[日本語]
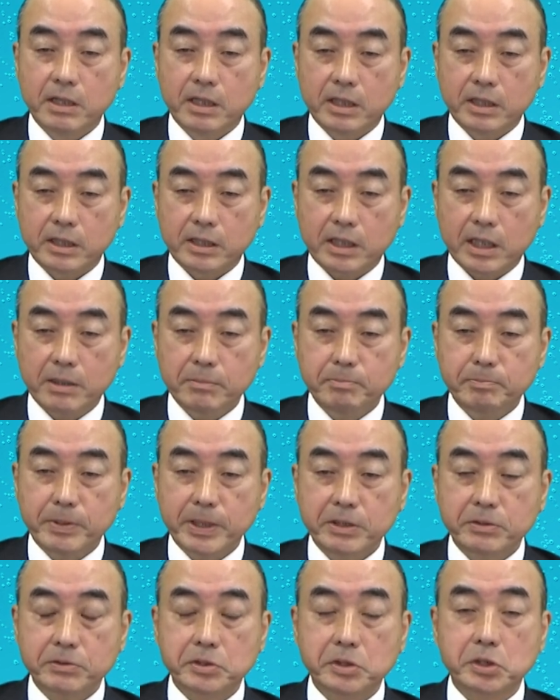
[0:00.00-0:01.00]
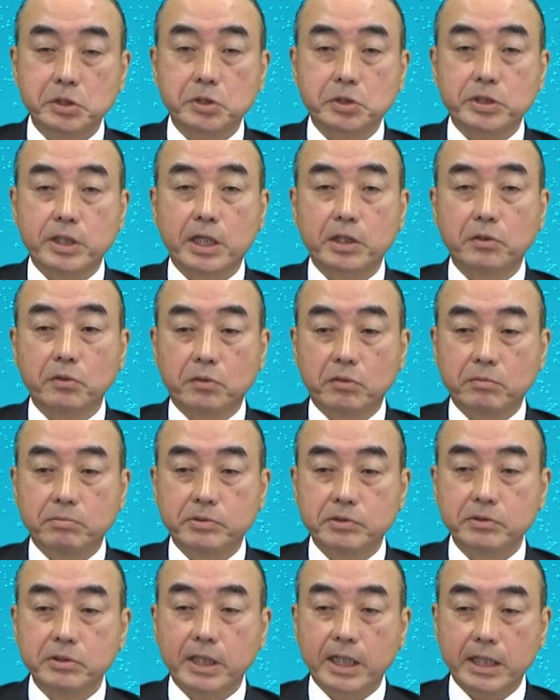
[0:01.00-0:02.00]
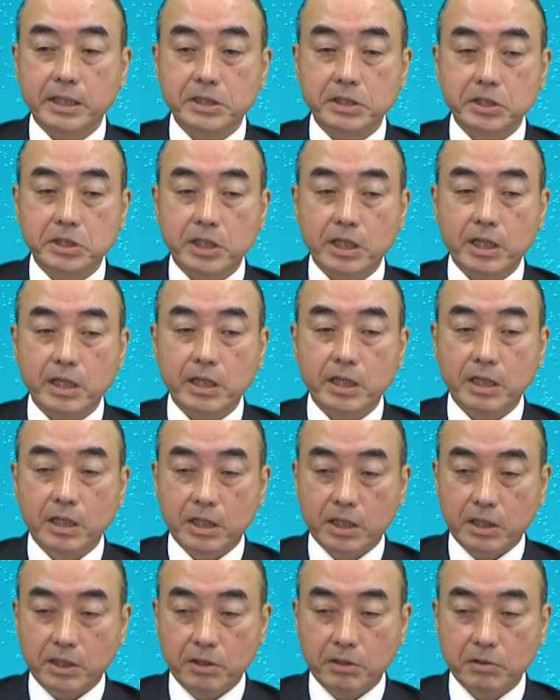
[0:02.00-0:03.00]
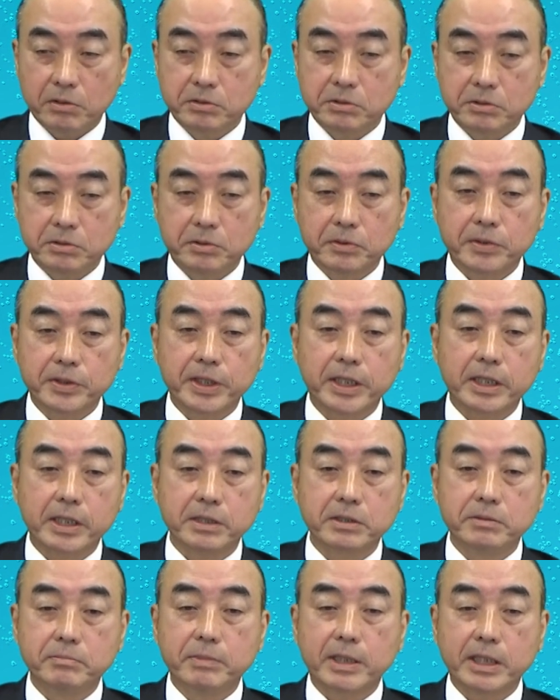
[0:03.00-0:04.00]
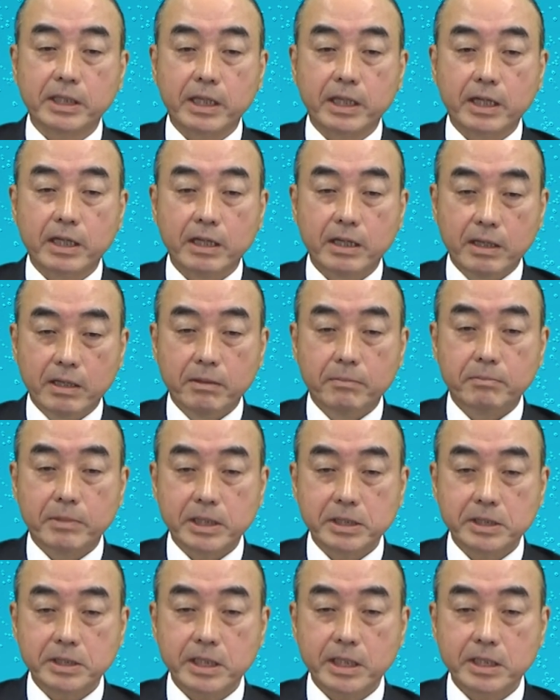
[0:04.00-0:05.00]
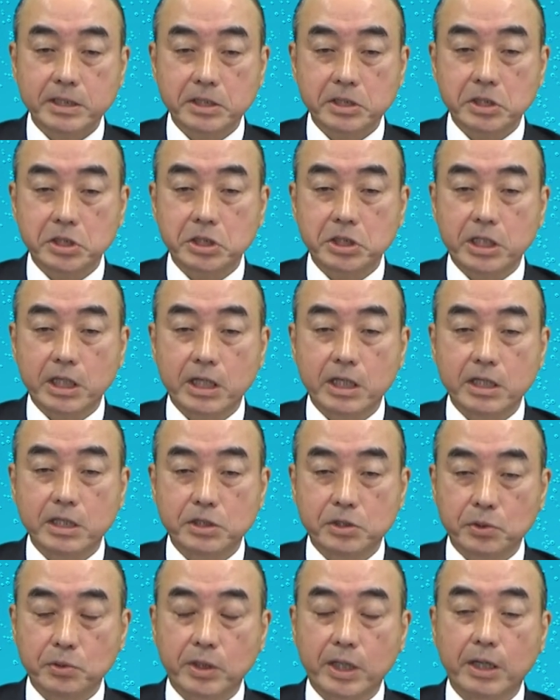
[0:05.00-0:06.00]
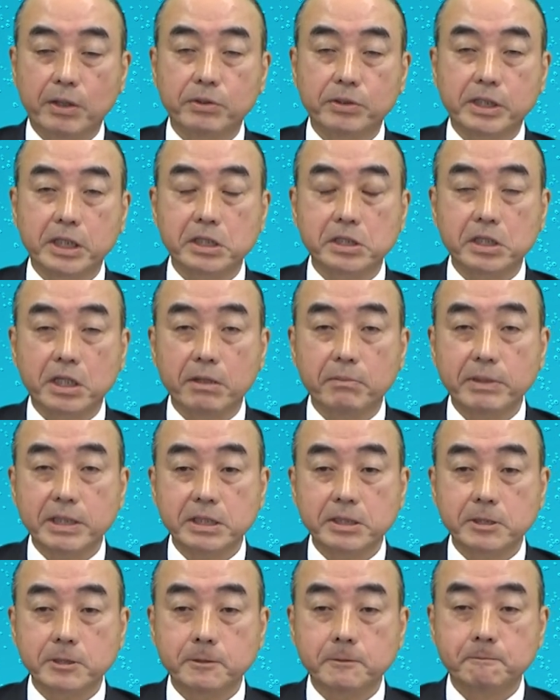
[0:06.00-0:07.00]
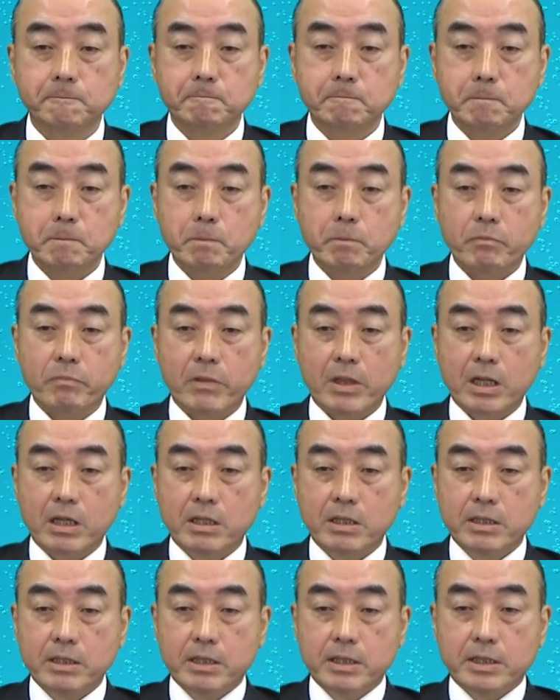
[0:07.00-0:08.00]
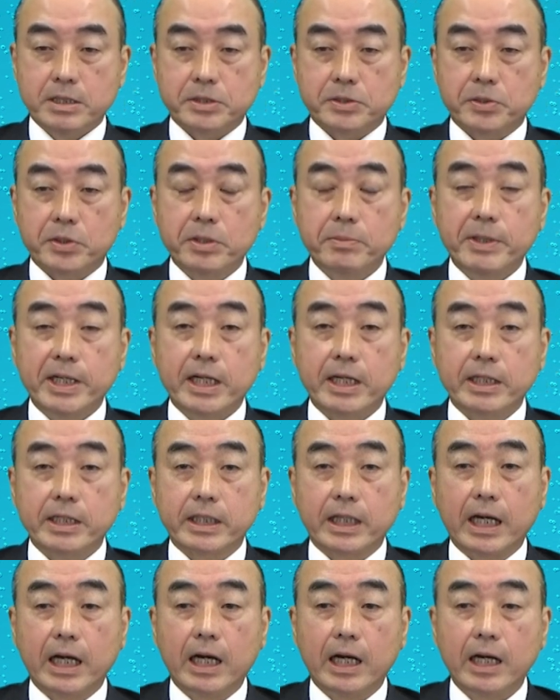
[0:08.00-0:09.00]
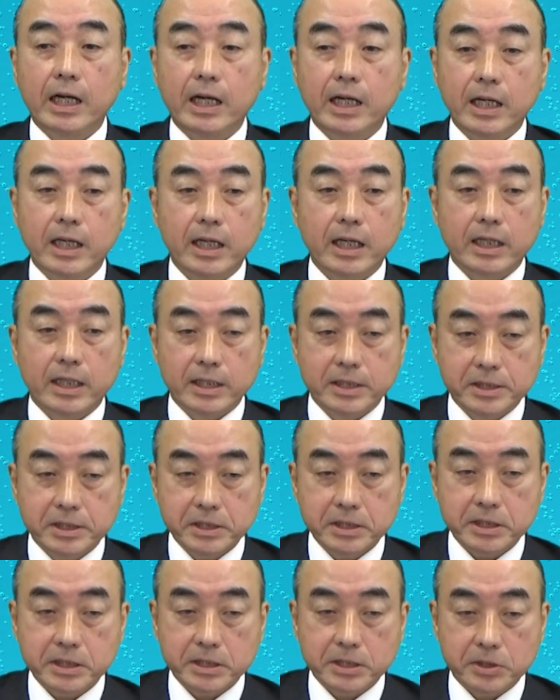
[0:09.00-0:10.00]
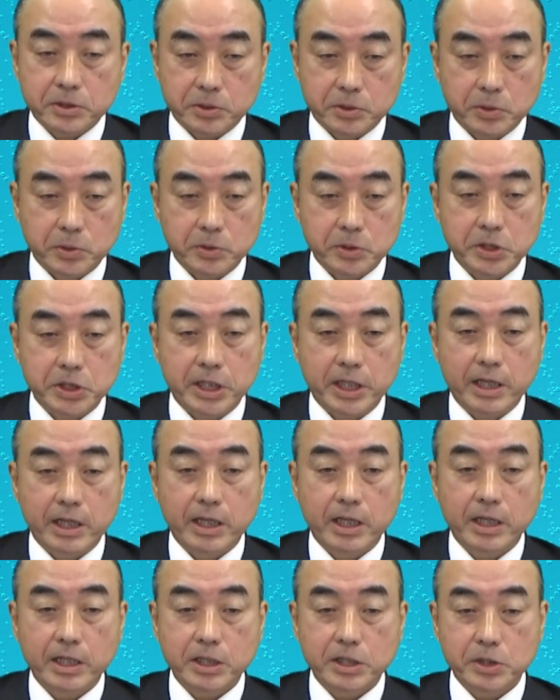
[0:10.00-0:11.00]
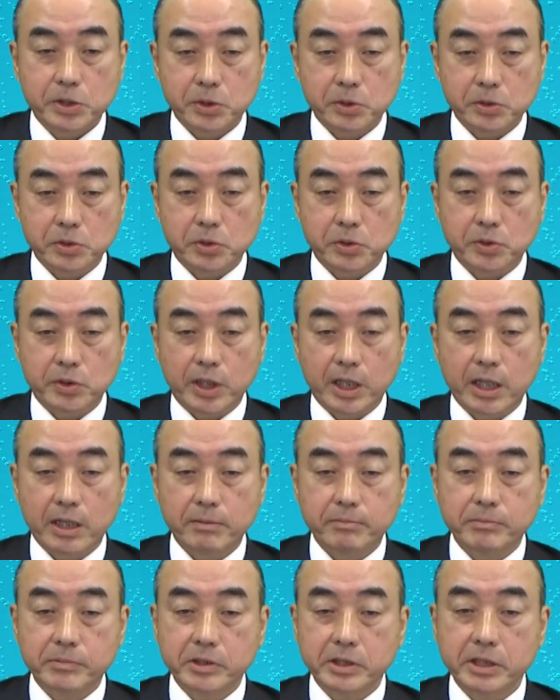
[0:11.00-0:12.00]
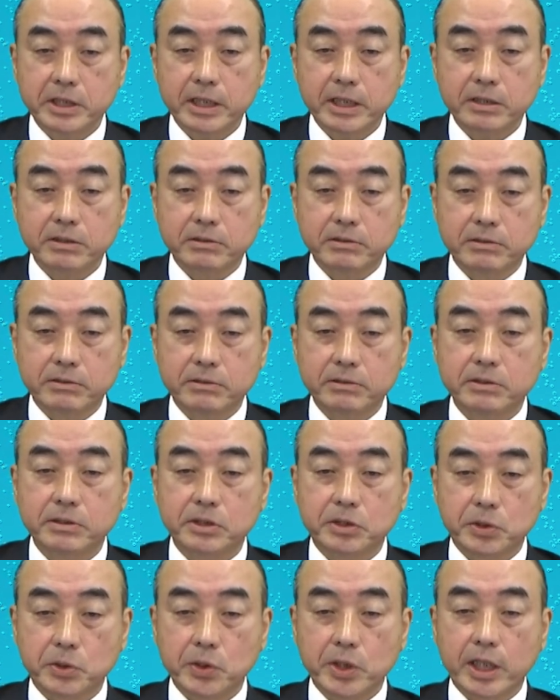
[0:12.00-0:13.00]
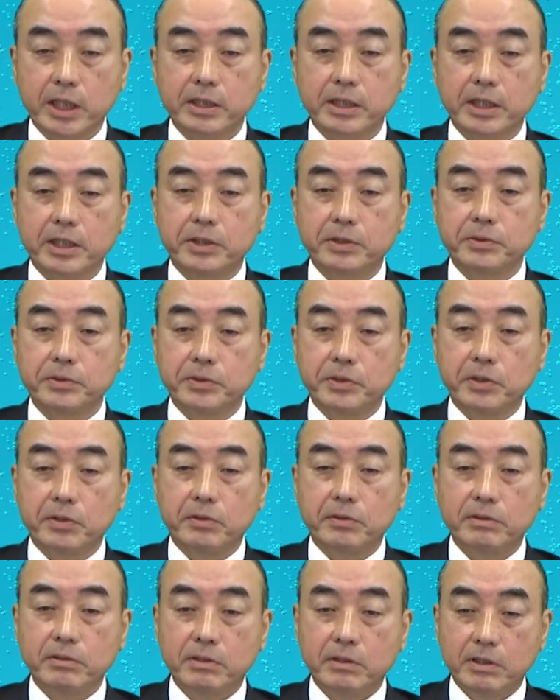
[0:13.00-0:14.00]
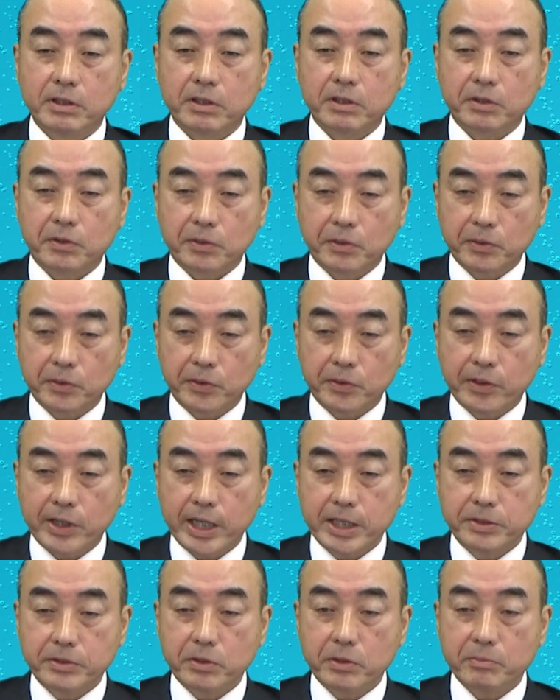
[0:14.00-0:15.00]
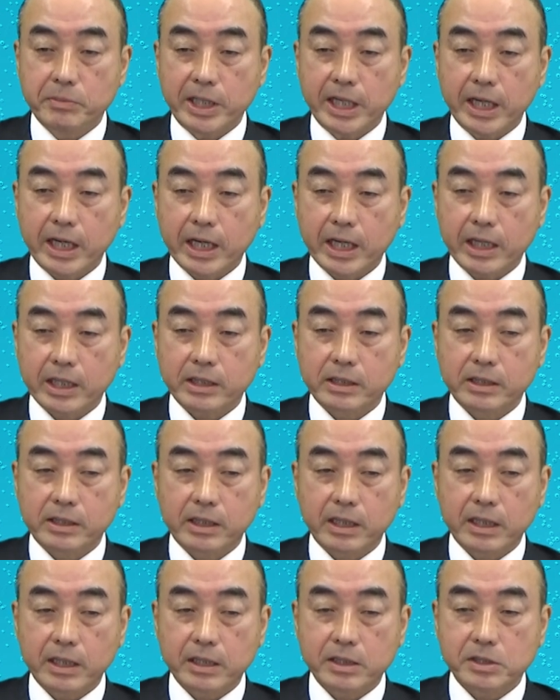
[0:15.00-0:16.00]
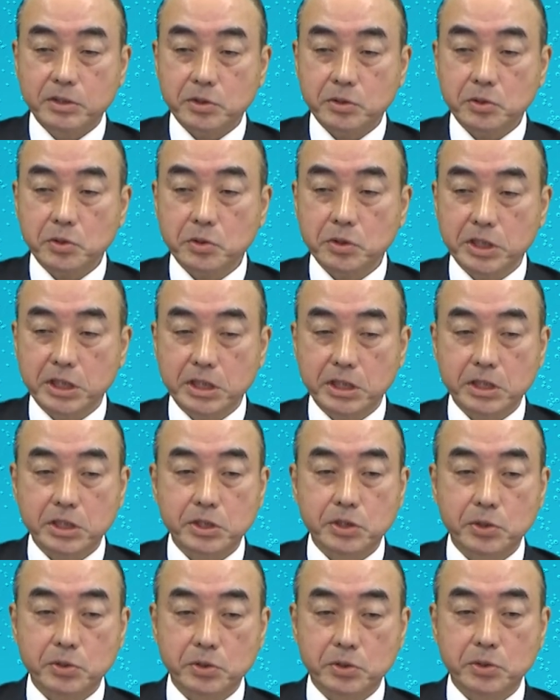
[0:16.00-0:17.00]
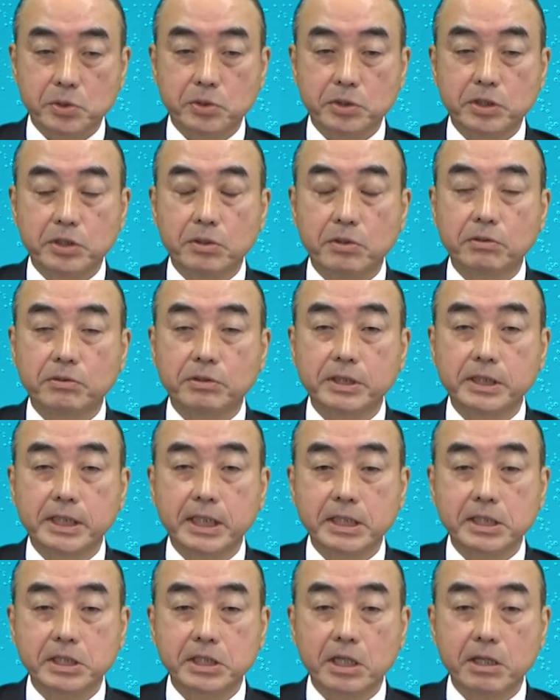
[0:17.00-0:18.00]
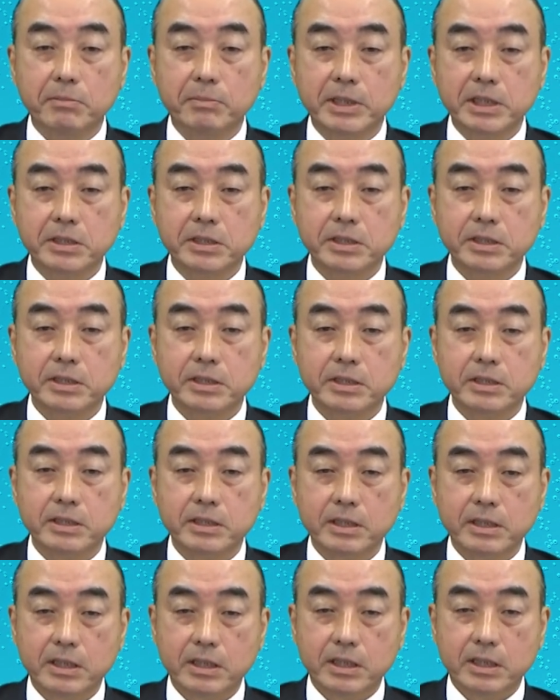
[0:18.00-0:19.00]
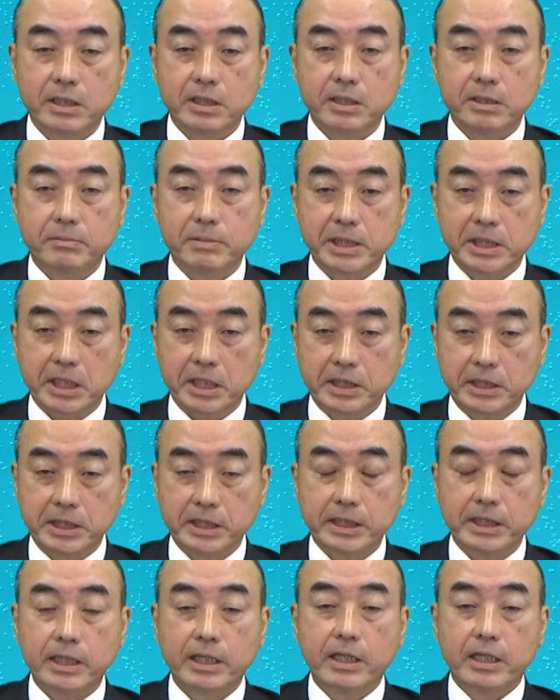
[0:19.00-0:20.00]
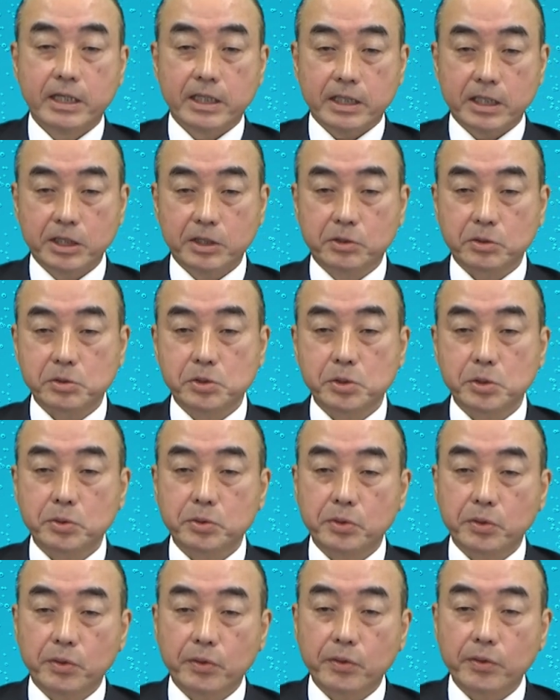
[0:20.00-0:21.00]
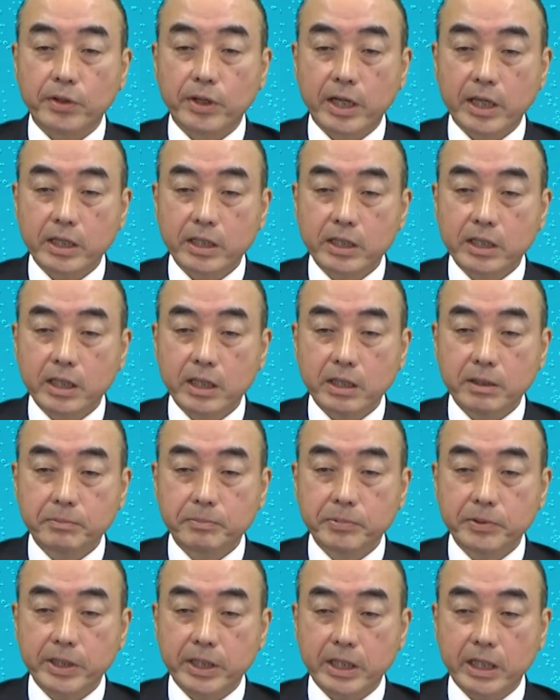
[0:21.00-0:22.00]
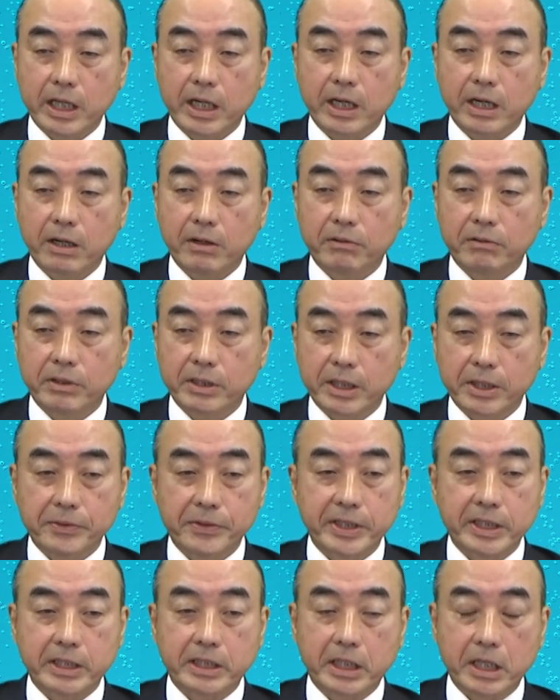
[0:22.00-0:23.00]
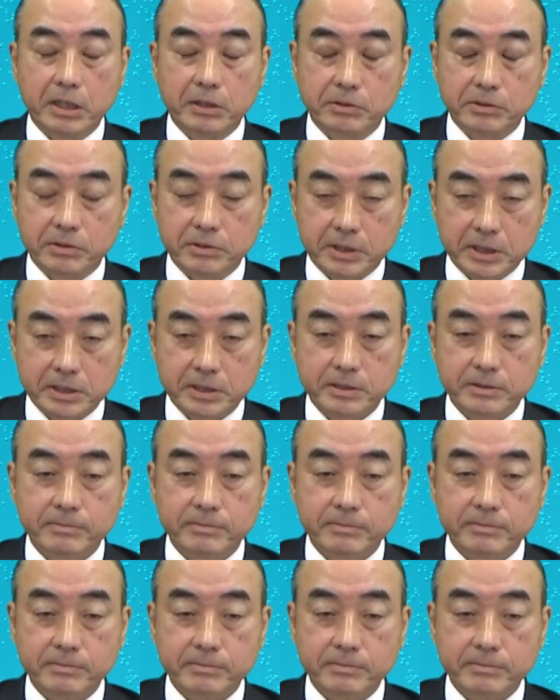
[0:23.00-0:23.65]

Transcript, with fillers: タンパク質などを分解してよくこなれるまでマッサージして消化を助けます。そればかりか、一時貯蔵して小腸が無理なく消化できるよう、頃合いを見計らって徐々に小腸に送り出しています。まさに、糸腸の連携プレーが行われているのです。